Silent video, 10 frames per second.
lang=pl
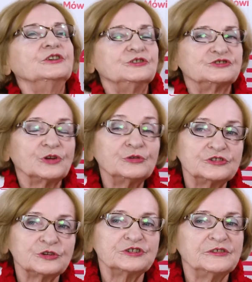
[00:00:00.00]
I
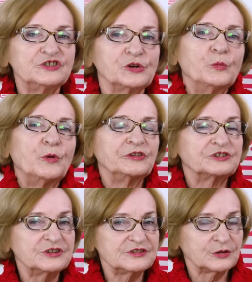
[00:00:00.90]
stąd to się wzięło, bo
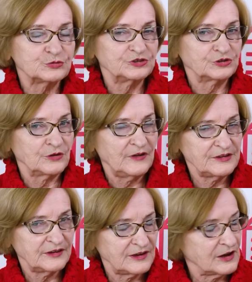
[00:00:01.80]
wieczyste
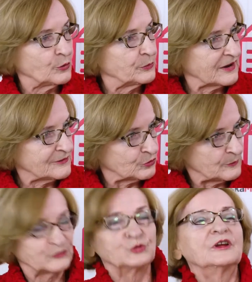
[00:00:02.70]
użytkowanie jako prawo,
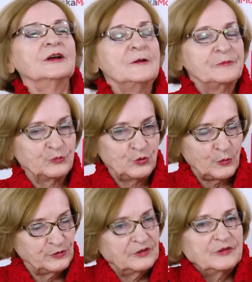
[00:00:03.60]
które
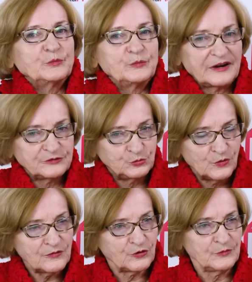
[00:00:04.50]
byłoby
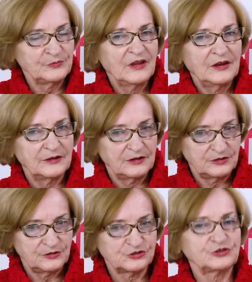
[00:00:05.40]
prawidłowo
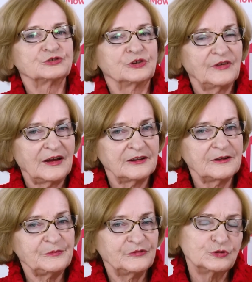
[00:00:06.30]
e,
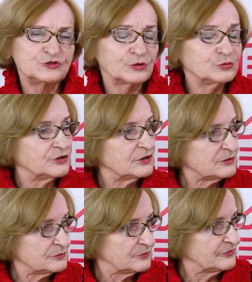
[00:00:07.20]
stosowane,
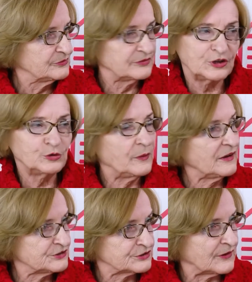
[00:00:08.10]
funkcjonuje w wielu
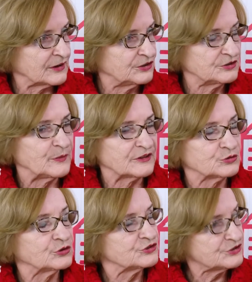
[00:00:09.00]
państwach i jest
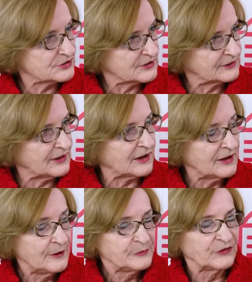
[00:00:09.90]
bardzo korzystne dla
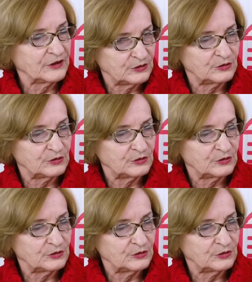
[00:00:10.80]
e,